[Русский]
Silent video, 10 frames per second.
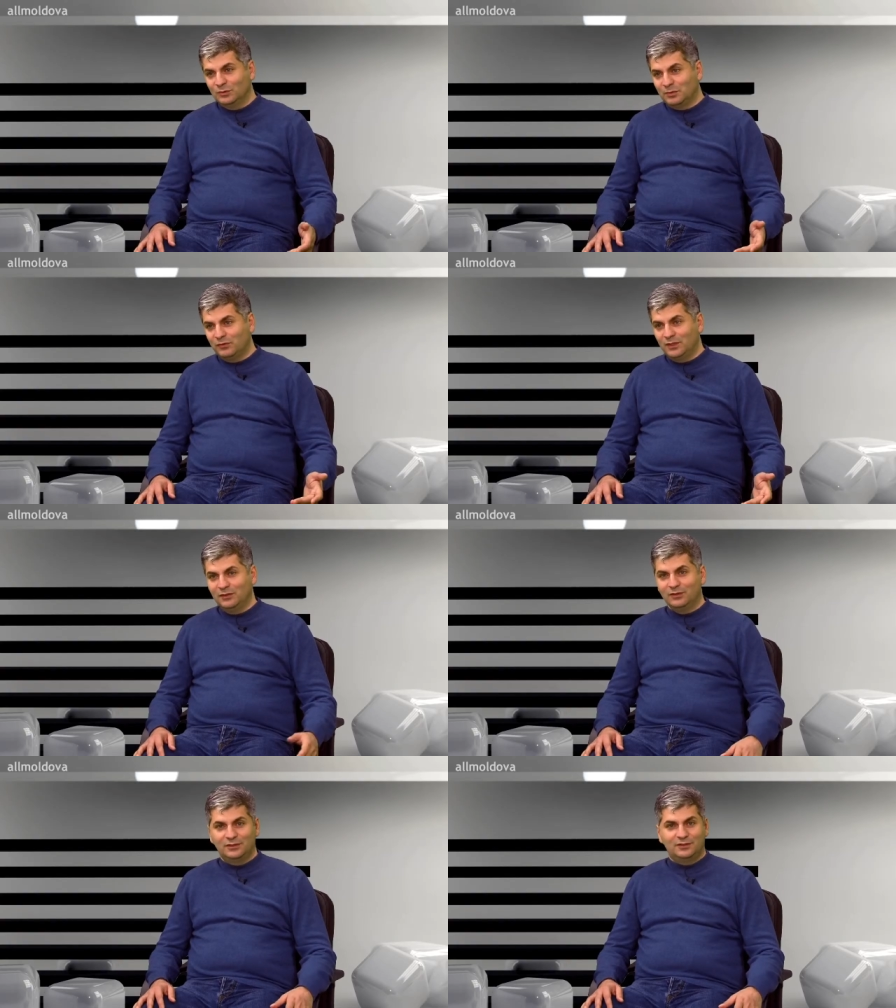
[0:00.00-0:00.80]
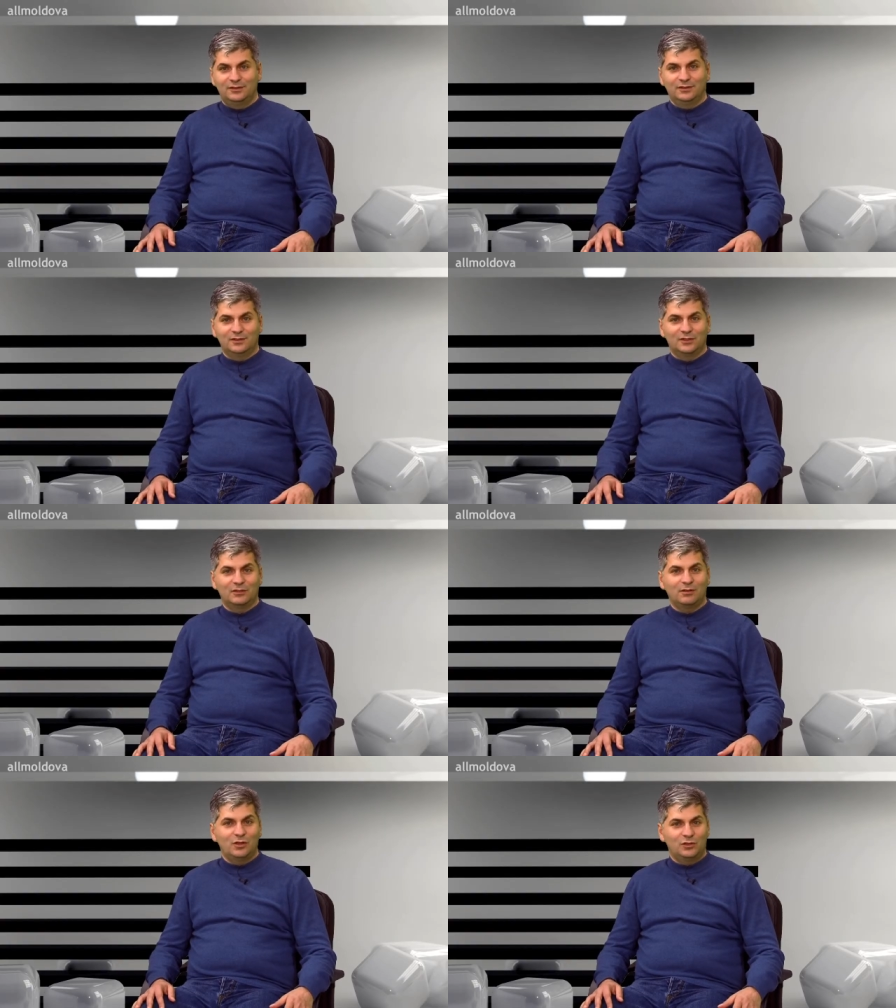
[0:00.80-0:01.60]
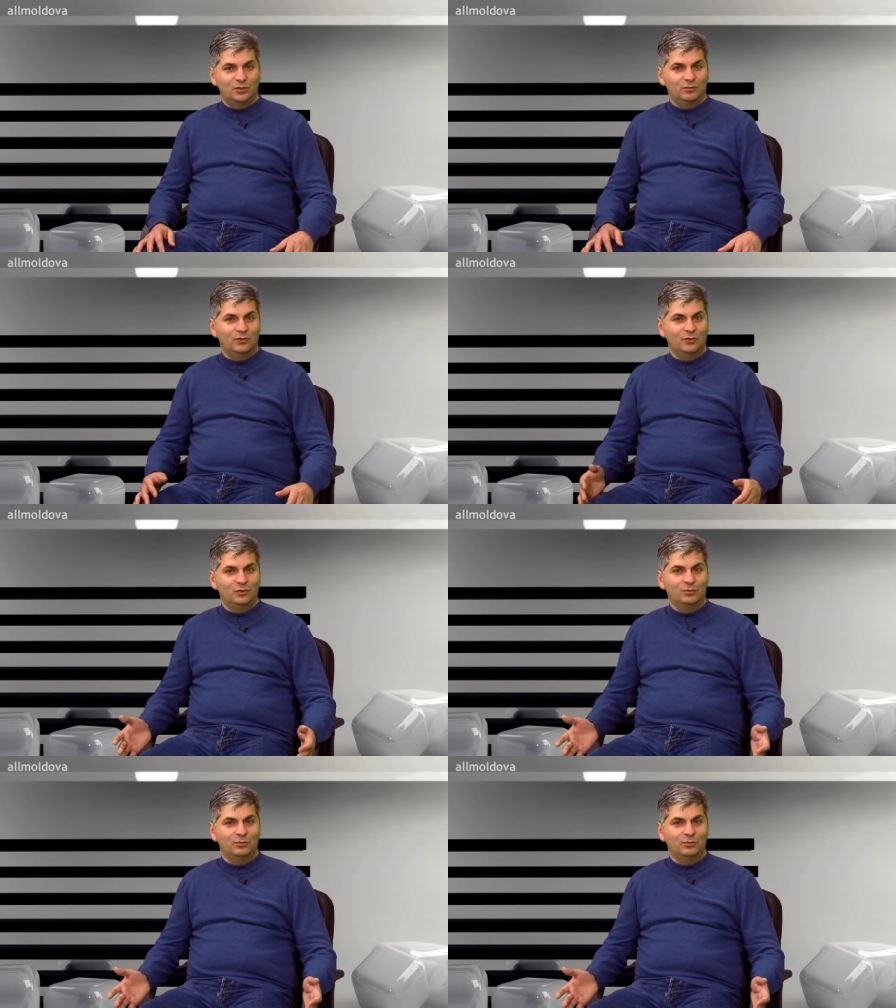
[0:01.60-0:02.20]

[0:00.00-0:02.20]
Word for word: Несправедливость – это составляющая любой